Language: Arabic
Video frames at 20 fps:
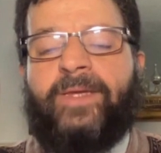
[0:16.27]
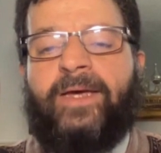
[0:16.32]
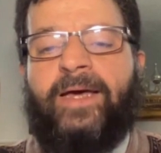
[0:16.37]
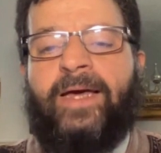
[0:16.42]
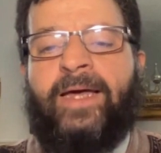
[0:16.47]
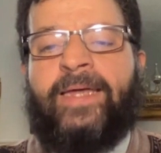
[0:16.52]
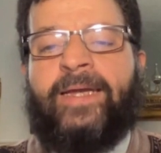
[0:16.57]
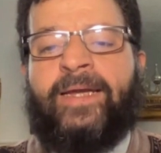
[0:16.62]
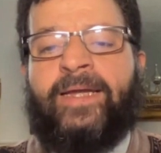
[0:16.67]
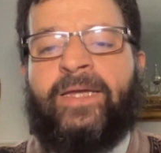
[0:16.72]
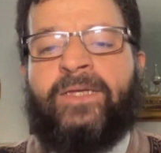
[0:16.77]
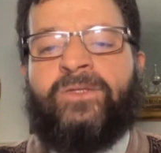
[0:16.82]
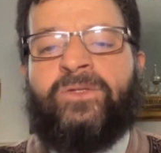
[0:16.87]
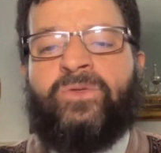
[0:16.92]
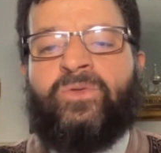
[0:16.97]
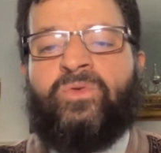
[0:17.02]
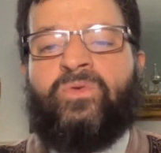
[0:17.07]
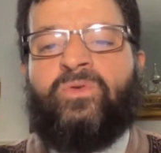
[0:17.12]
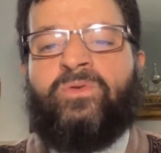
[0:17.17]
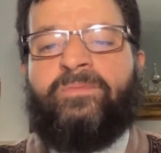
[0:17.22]
حركات
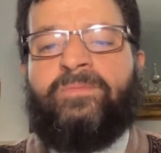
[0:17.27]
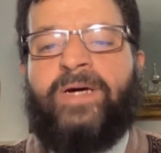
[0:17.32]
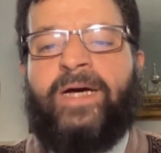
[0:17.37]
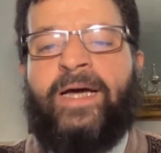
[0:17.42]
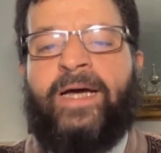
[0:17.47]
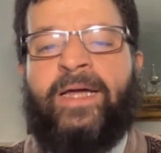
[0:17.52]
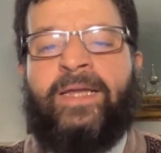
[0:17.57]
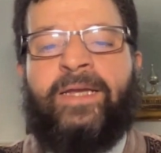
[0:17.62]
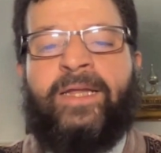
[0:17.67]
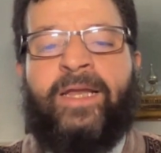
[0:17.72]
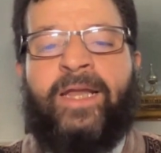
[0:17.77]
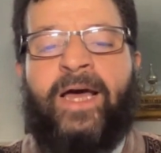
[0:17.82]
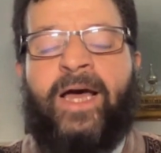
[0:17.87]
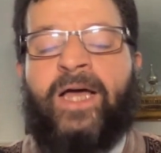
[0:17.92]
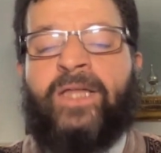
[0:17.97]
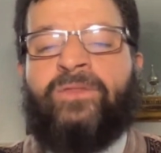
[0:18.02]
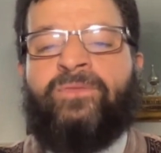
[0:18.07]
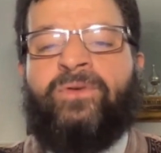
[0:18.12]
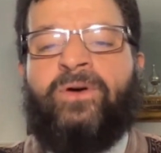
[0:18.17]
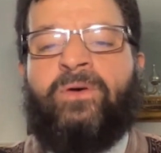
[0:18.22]
تقوم على
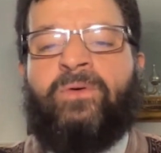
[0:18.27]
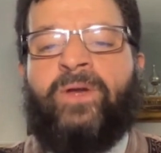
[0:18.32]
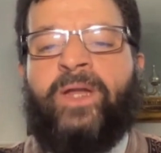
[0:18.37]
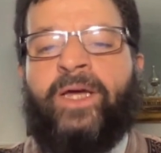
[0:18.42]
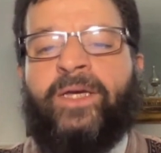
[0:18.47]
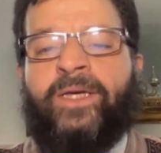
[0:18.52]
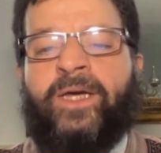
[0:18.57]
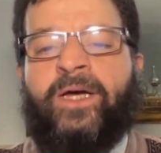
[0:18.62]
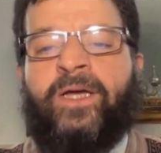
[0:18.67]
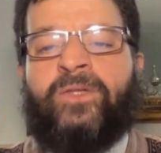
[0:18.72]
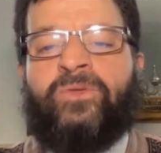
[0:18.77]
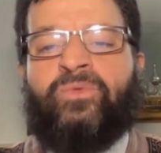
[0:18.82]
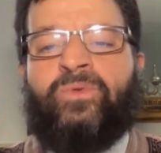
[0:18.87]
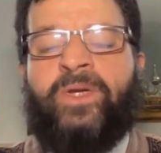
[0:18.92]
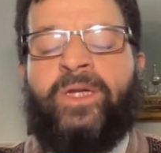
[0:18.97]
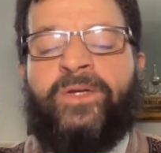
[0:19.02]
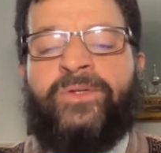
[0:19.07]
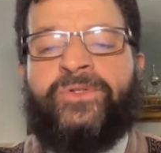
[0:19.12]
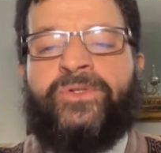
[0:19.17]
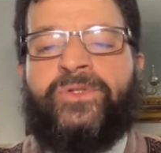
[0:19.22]
العاطفة والعياط
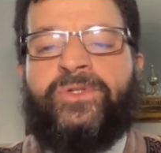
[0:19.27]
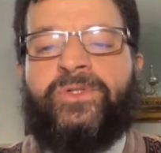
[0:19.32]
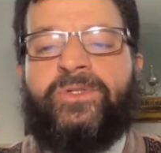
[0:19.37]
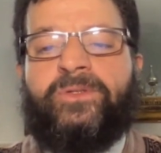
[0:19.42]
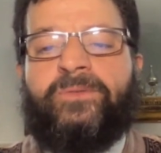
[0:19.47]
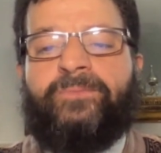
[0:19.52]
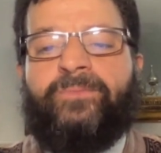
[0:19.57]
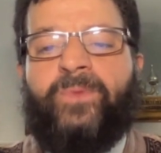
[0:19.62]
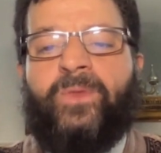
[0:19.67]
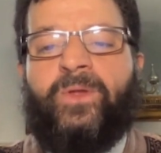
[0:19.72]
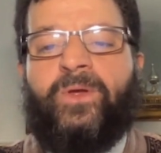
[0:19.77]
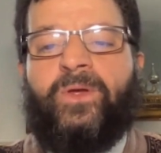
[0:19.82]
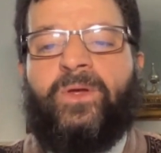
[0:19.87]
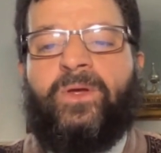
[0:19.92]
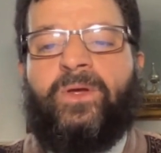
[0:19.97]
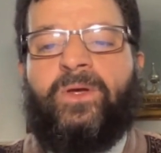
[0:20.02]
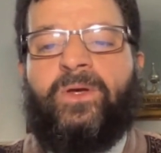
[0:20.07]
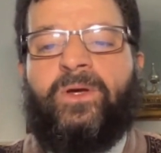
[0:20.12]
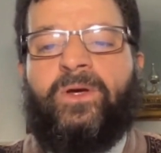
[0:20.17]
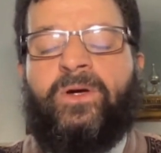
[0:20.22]
والحس
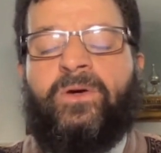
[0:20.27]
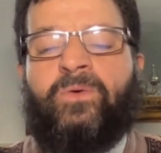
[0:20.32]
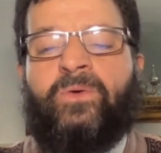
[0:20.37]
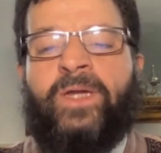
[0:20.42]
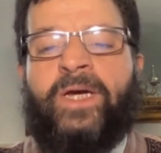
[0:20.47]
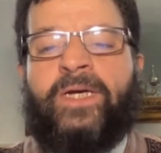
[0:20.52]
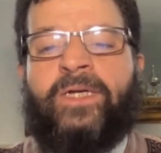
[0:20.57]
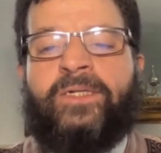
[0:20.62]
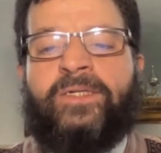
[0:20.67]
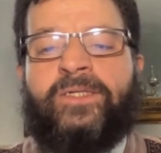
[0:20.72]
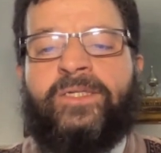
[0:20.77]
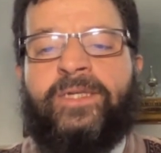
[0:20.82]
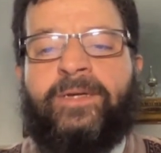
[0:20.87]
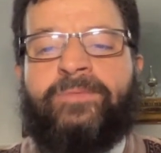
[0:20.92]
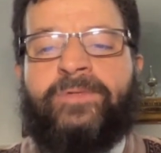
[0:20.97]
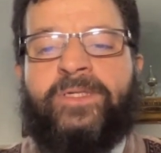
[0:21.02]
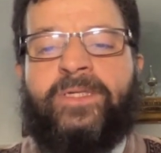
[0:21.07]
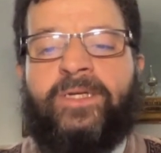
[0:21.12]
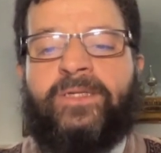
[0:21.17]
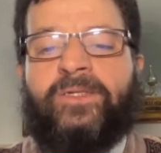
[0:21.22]
ولكن
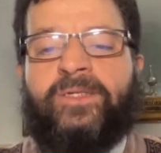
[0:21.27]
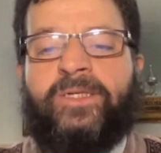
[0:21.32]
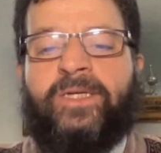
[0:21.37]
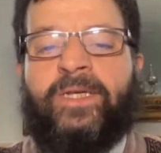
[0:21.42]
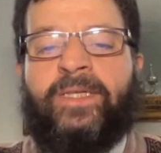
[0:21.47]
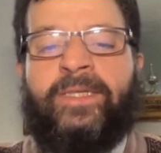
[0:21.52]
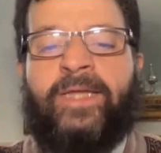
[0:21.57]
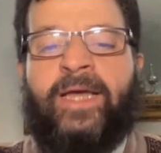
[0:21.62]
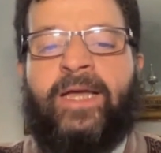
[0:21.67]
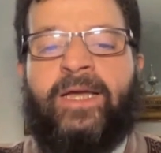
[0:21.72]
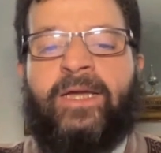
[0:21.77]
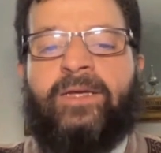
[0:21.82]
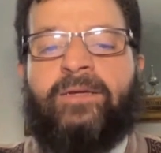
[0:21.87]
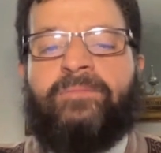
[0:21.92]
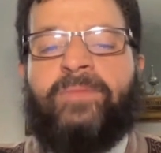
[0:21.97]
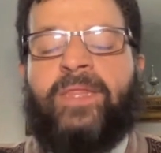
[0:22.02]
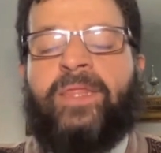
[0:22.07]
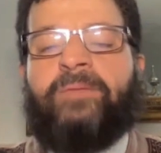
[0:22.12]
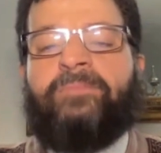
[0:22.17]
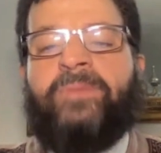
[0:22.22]
السبستانس الداخل
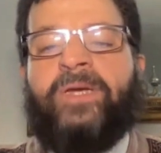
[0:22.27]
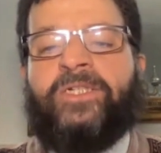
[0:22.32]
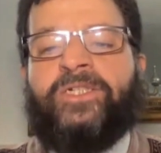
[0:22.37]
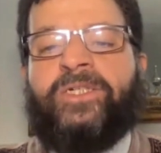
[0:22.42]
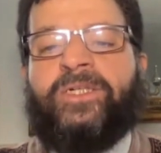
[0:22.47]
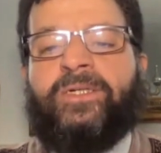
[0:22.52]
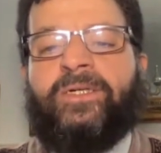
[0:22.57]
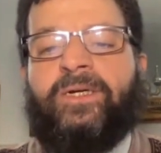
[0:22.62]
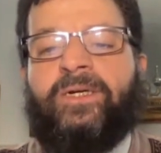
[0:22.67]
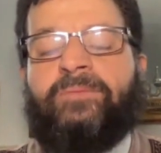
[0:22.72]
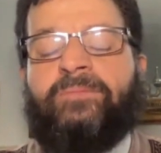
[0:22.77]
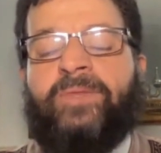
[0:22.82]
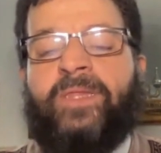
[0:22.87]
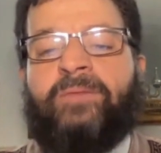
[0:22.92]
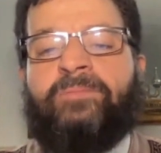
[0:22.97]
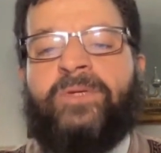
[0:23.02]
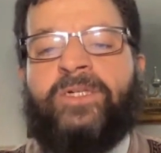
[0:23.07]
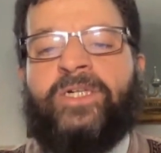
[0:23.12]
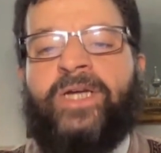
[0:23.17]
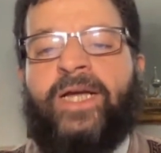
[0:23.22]
ما ثماش ما
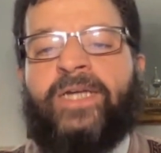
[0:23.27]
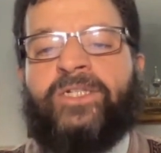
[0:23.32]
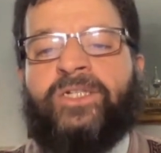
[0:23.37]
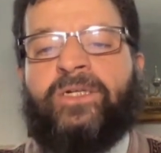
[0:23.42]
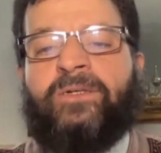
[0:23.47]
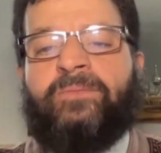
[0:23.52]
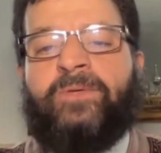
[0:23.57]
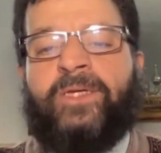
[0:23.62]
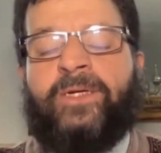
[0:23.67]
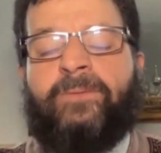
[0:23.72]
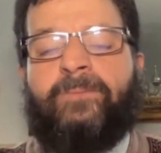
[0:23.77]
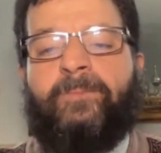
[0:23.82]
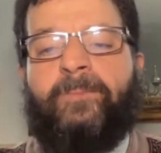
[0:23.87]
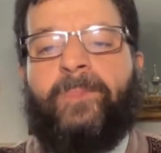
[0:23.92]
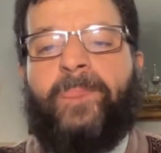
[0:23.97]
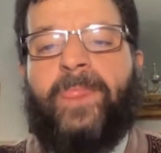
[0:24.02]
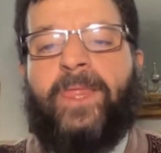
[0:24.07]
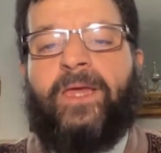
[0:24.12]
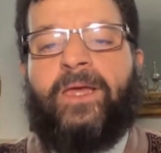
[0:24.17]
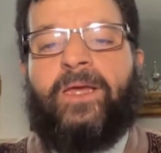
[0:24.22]
ثماش حاجة كبيرة
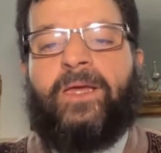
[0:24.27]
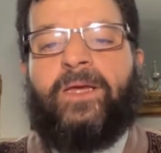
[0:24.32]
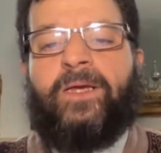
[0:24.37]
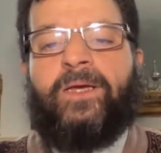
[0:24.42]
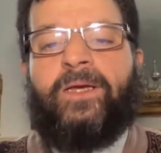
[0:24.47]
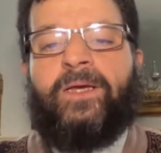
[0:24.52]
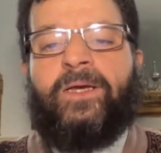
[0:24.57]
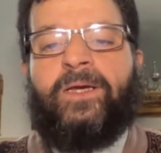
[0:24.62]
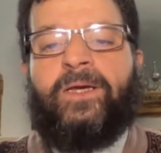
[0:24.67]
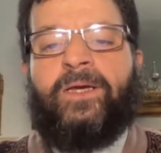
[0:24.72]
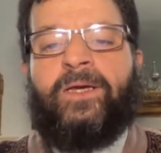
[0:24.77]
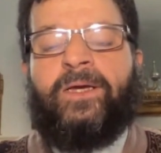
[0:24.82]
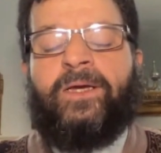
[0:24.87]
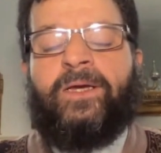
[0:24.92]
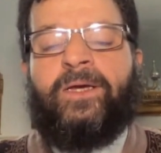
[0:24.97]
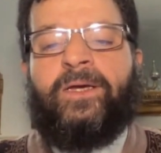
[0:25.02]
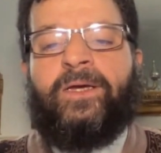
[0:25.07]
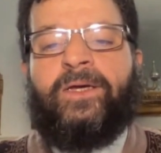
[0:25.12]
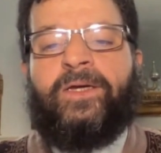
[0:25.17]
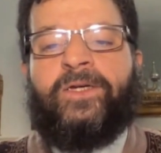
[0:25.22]

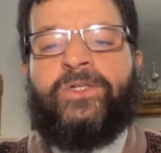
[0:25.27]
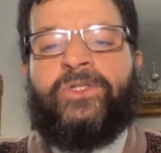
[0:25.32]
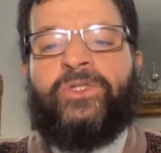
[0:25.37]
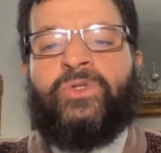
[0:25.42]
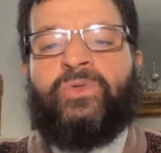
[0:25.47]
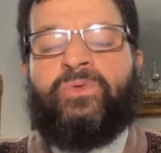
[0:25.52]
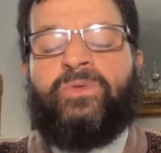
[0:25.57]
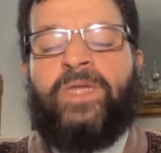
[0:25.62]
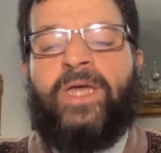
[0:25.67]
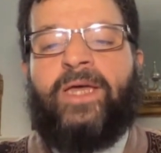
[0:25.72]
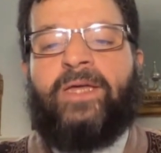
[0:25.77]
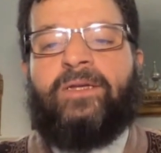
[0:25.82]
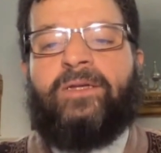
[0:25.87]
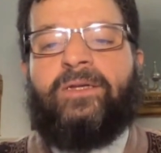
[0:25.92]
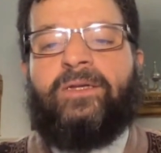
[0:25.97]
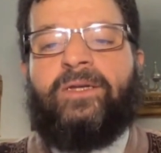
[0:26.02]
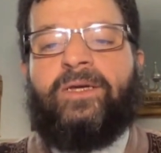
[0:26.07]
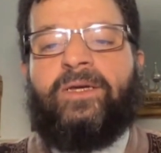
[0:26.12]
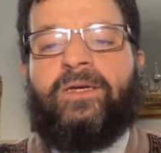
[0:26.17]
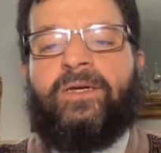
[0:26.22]

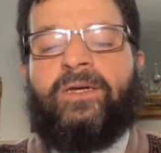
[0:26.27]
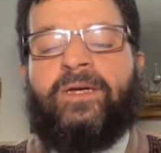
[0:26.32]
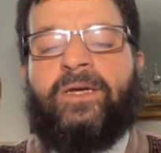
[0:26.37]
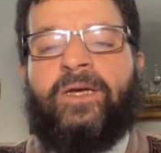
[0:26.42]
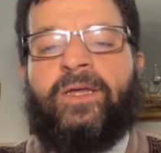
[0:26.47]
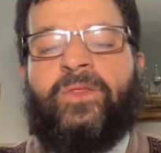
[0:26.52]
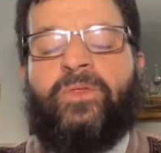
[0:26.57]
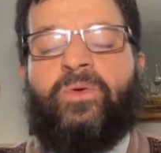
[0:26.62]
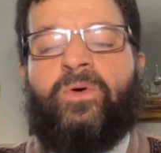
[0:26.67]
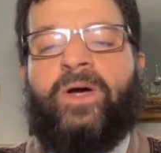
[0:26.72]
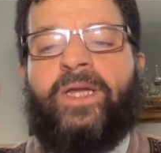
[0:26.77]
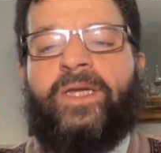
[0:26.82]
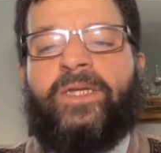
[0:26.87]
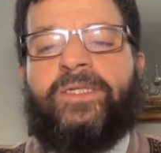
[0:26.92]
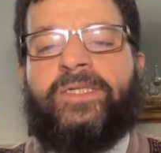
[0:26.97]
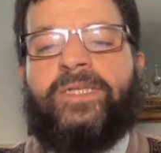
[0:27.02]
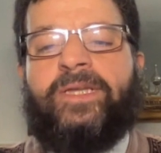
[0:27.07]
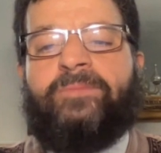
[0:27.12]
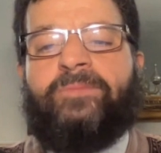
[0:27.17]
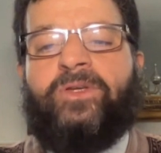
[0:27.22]
السودان أخذوها
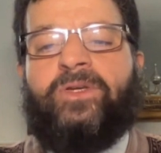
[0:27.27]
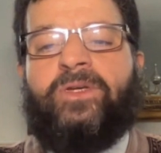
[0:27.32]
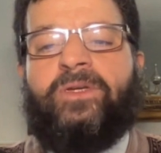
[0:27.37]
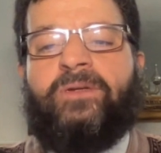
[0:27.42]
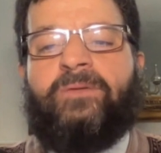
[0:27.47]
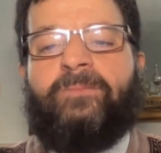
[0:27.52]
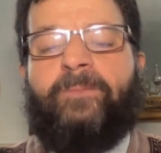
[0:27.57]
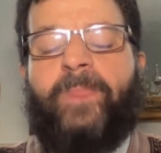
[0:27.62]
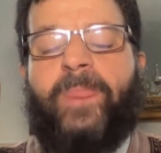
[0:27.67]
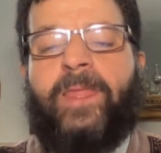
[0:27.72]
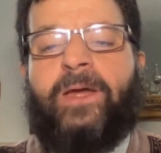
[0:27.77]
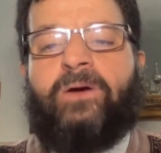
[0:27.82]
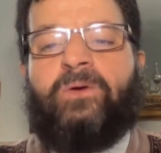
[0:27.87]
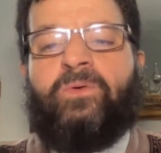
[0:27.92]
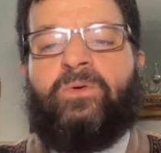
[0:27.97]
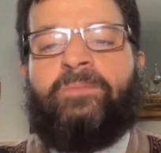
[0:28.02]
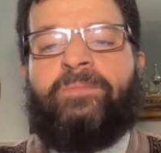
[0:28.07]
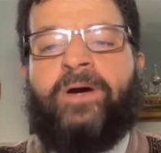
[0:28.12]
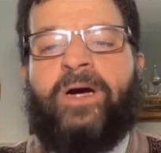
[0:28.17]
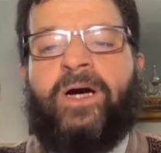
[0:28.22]
الإسلاميين
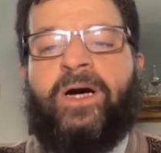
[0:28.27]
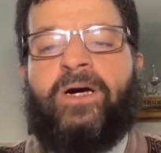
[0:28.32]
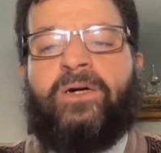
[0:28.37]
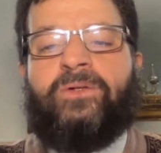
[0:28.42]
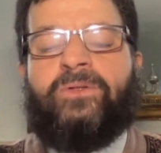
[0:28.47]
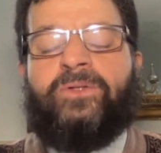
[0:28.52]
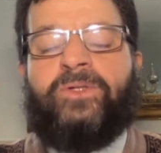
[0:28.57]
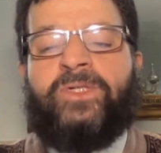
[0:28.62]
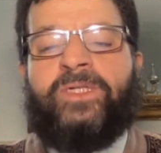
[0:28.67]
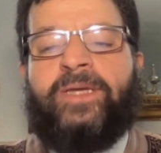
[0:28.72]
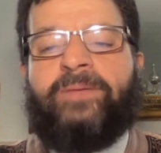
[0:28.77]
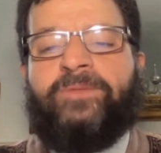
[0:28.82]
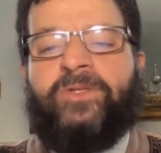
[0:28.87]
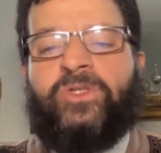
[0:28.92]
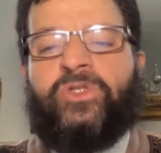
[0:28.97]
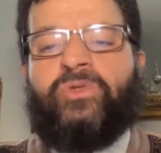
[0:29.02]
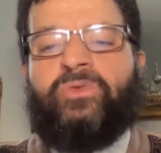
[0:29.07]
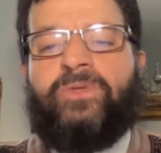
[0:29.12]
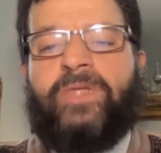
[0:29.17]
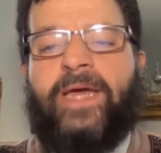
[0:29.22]
وبقاو إسلامي
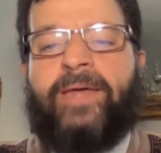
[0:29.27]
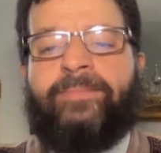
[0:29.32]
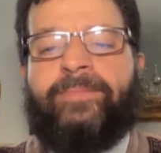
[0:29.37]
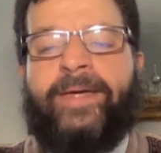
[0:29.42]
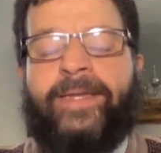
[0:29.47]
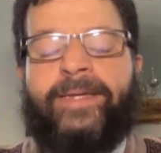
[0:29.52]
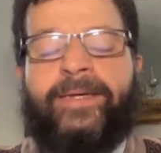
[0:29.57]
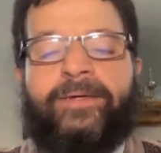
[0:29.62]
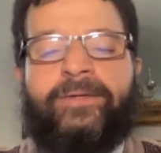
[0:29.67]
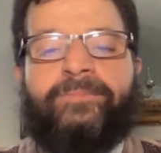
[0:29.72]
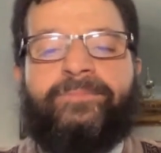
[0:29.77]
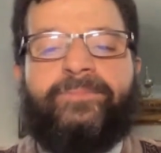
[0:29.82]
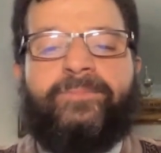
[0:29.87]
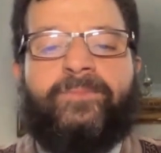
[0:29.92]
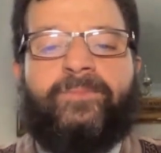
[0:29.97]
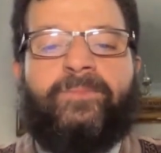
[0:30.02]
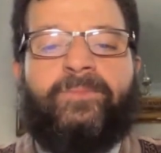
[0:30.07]
السودان معناها